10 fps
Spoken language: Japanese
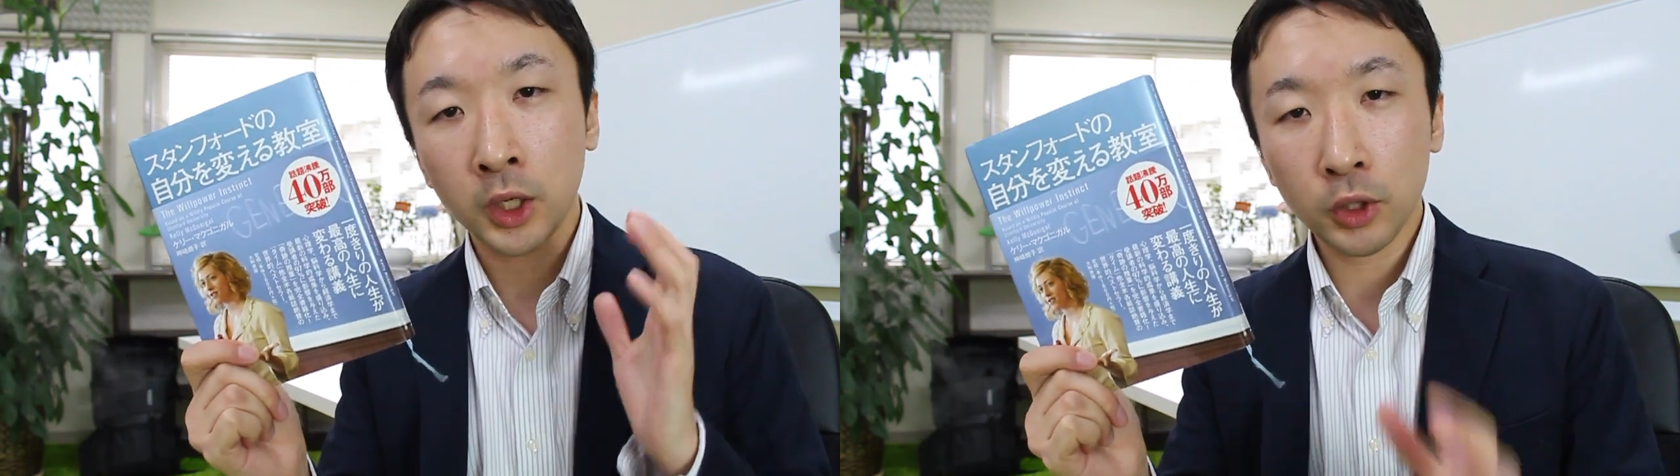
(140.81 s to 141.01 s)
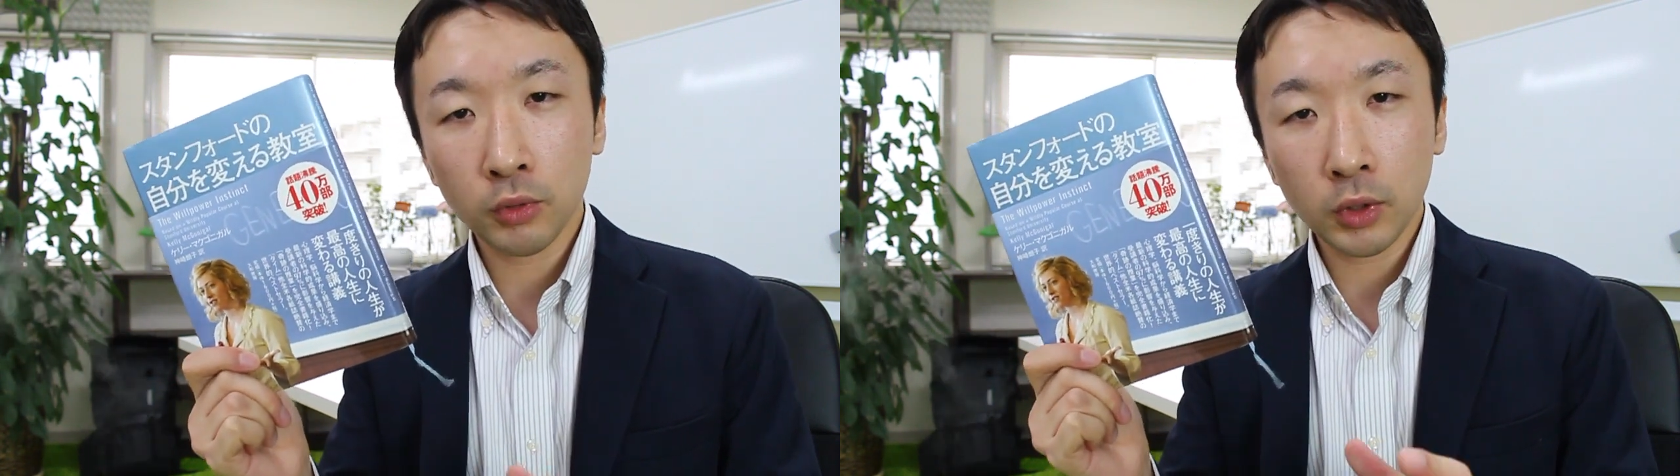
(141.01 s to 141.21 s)

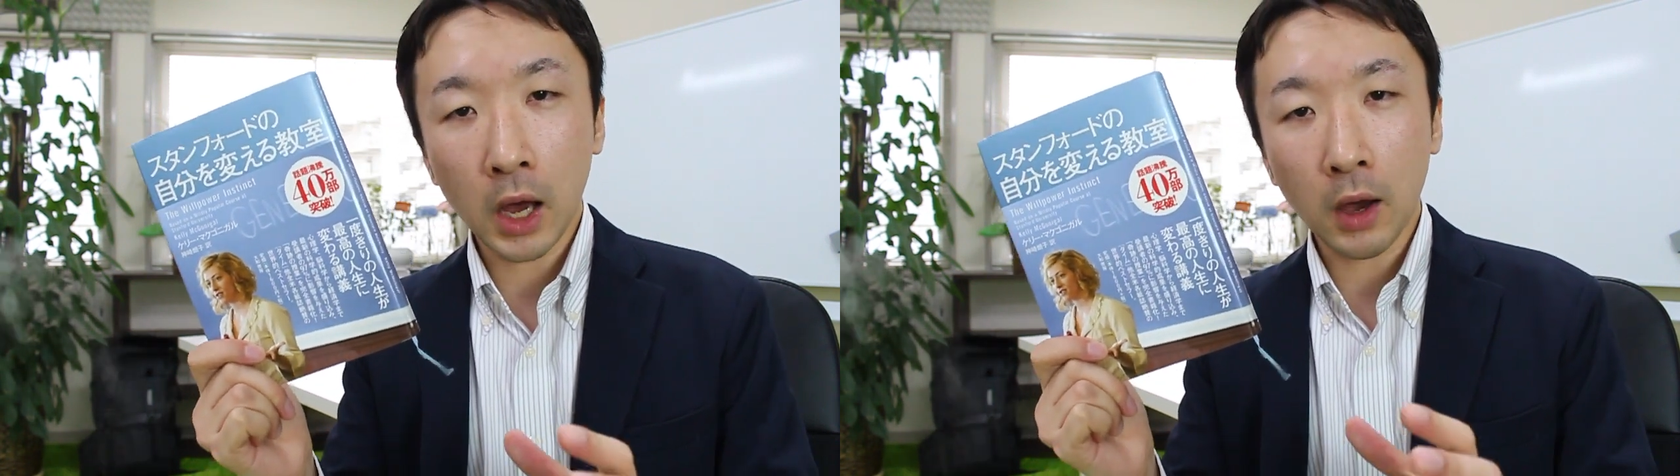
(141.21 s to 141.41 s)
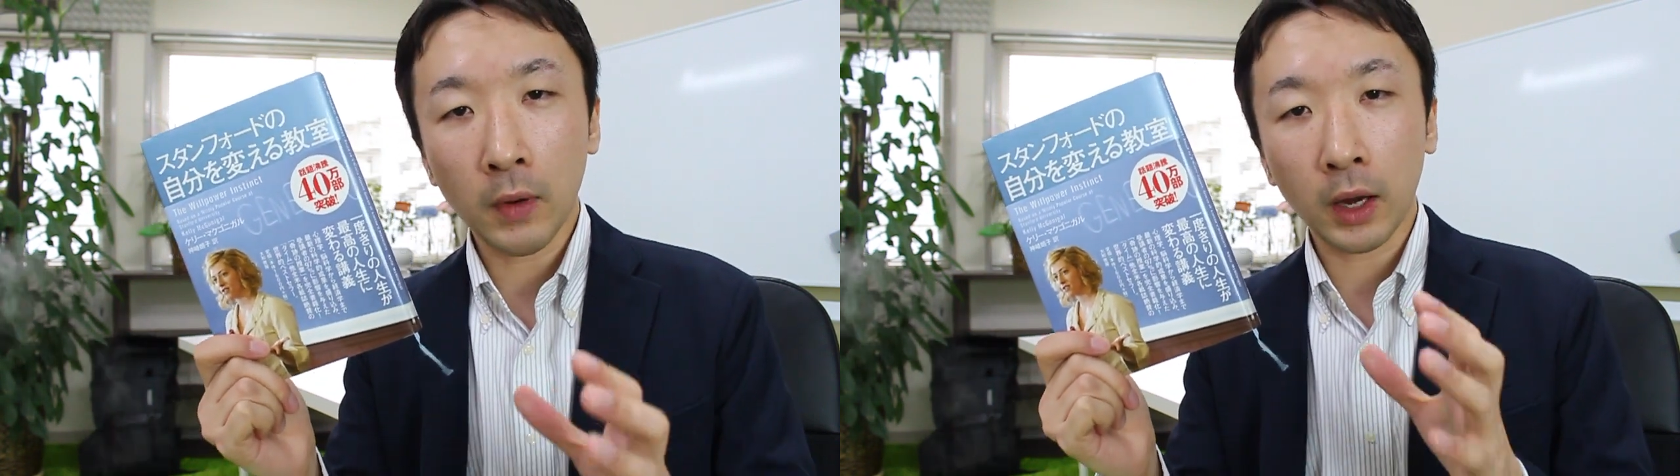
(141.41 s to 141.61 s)
理由
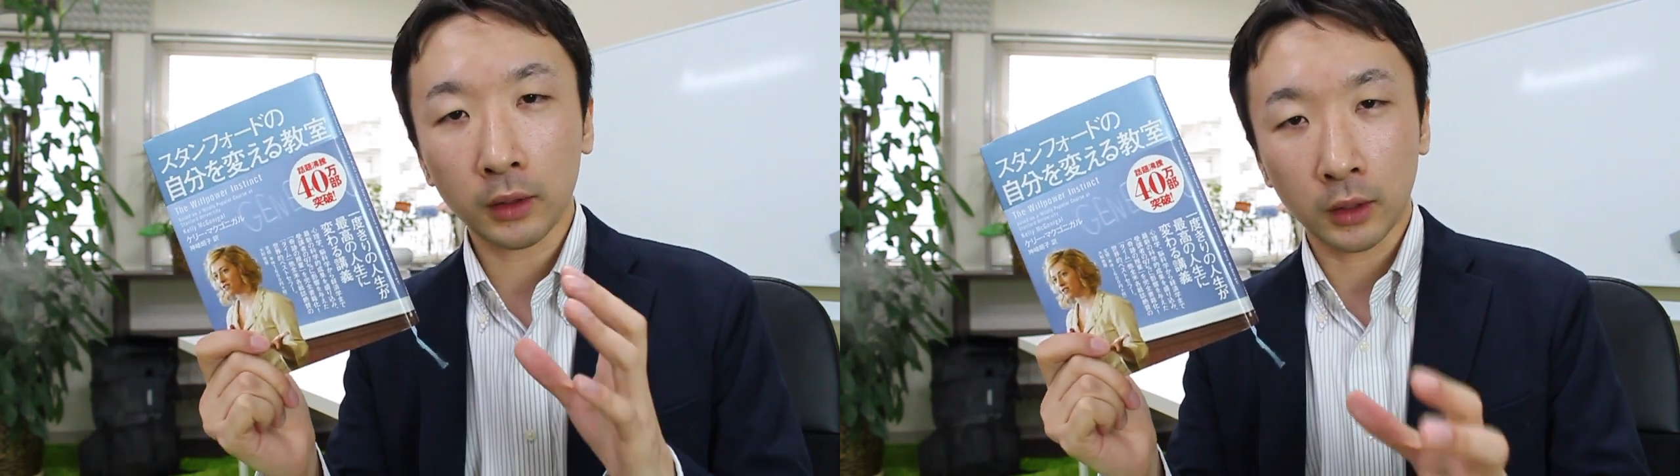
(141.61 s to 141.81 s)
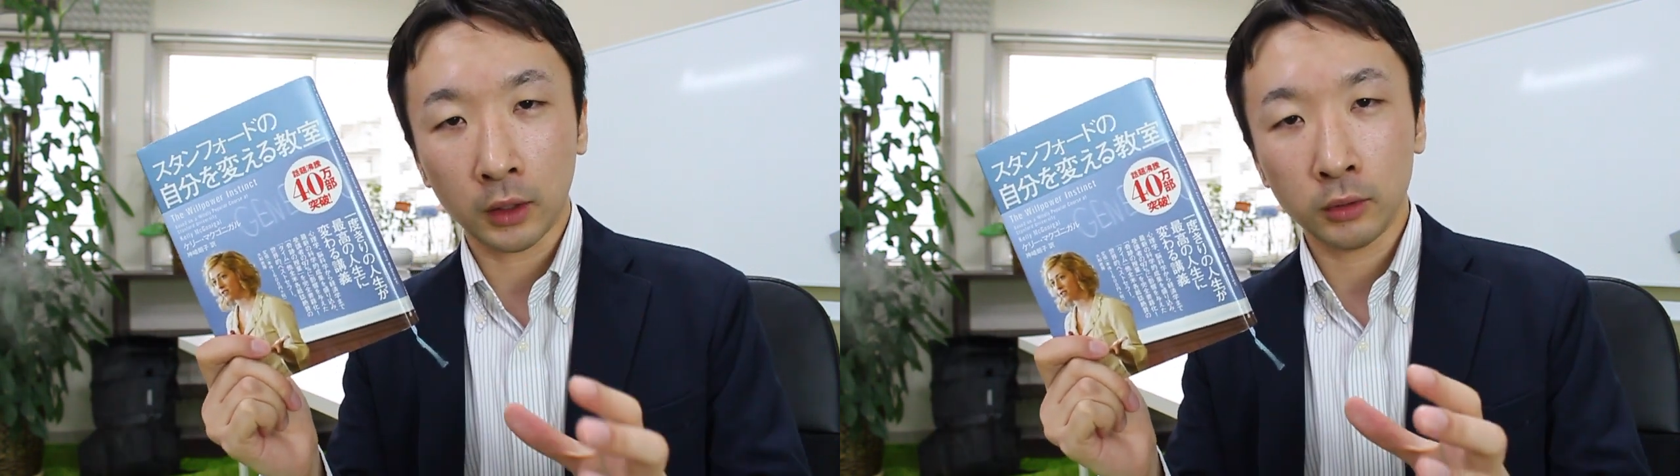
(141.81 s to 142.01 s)
が分
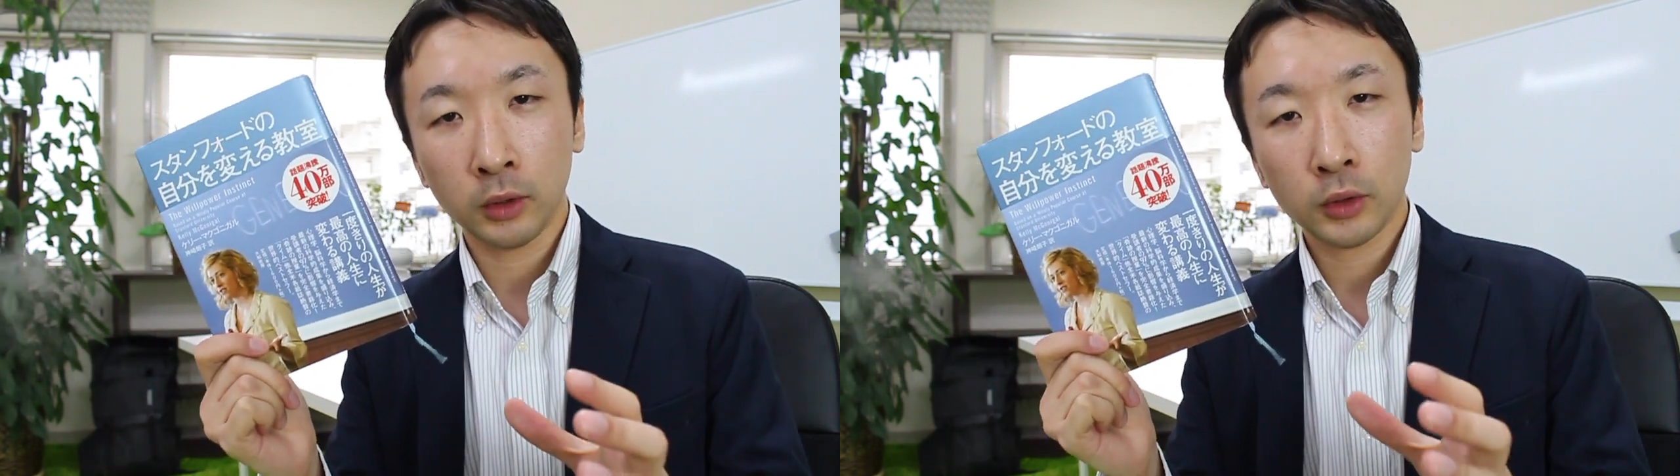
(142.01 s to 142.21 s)
かってる